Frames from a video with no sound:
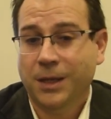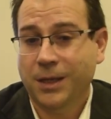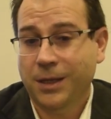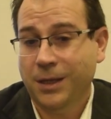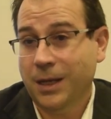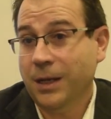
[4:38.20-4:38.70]

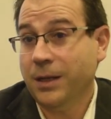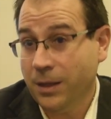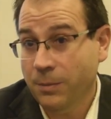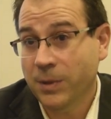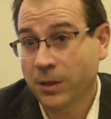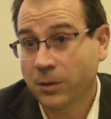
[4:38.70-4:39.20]
y el
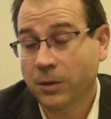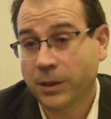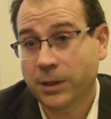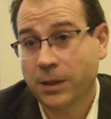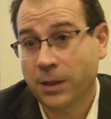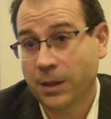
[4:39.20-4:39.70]
crecimiento
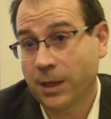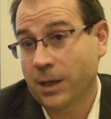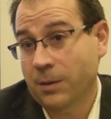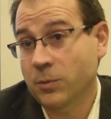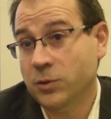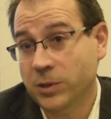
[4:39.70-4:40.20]

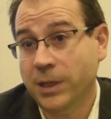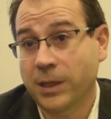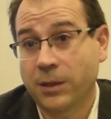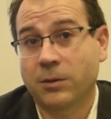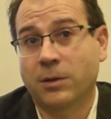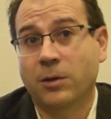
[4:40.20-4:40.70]
que, hemos
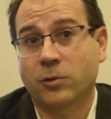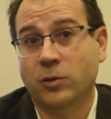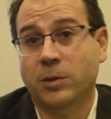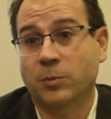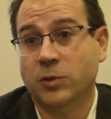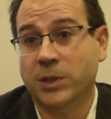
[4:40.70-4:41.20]
tenido en los
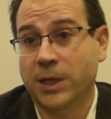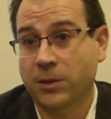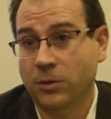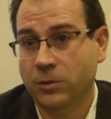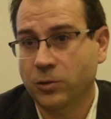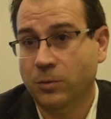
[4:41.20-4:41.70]
últimos
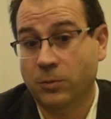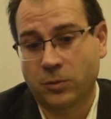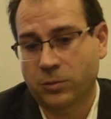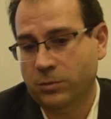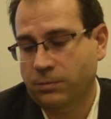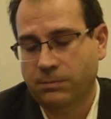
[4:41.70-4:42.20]
años,
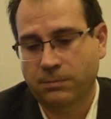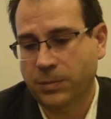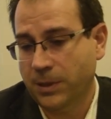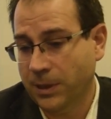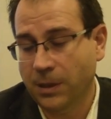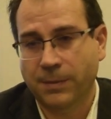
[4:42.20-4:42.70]
somos
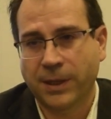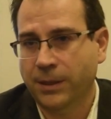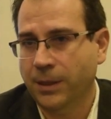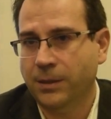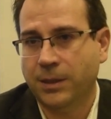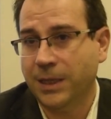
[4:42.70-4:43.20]

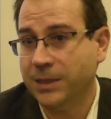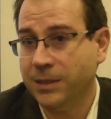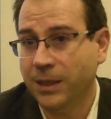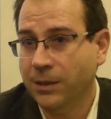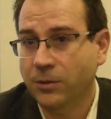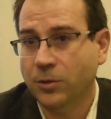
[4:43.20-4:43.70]
prácticamente
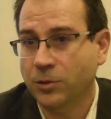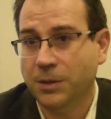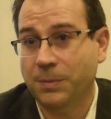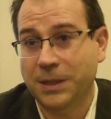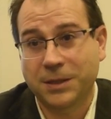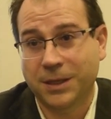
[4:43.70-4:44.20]
300,
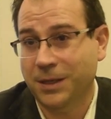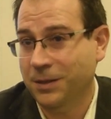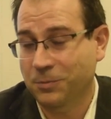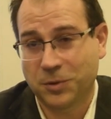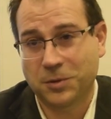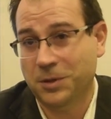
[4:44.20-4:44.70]

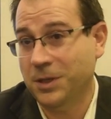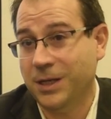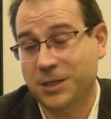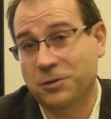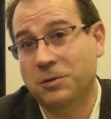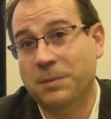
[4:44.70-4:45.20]
depende, puedo decir
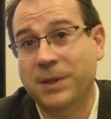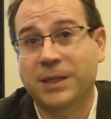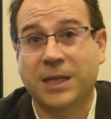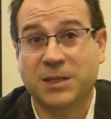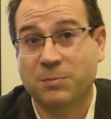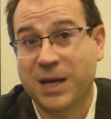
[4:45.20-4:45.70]
que
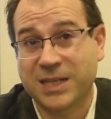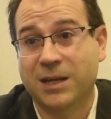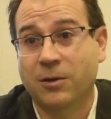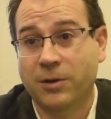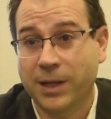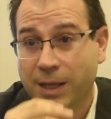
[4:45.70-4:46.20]
seguramente es más
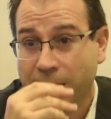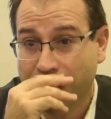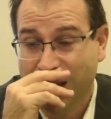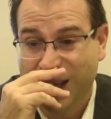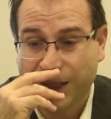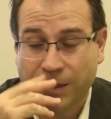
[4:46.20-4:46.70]
ahora,
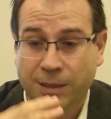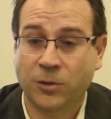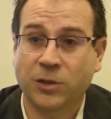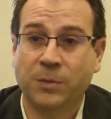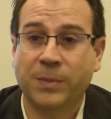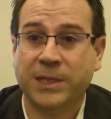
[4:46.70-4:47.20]

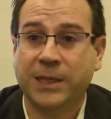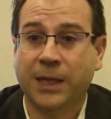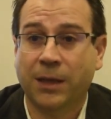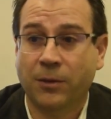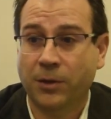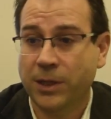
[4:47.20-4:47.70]
300
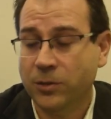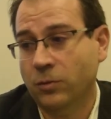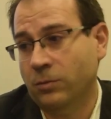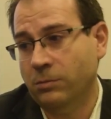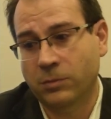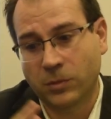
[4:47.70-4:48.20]
investigadores,
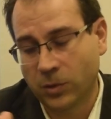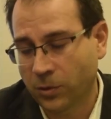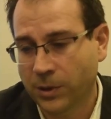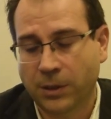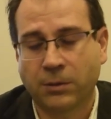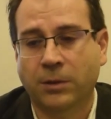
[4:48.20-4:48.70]

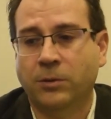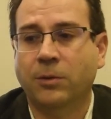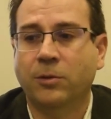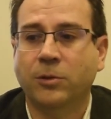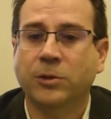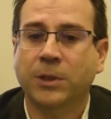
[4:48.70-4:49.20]
contando a
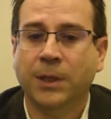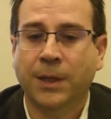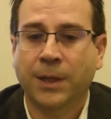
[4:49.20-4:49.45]
todos,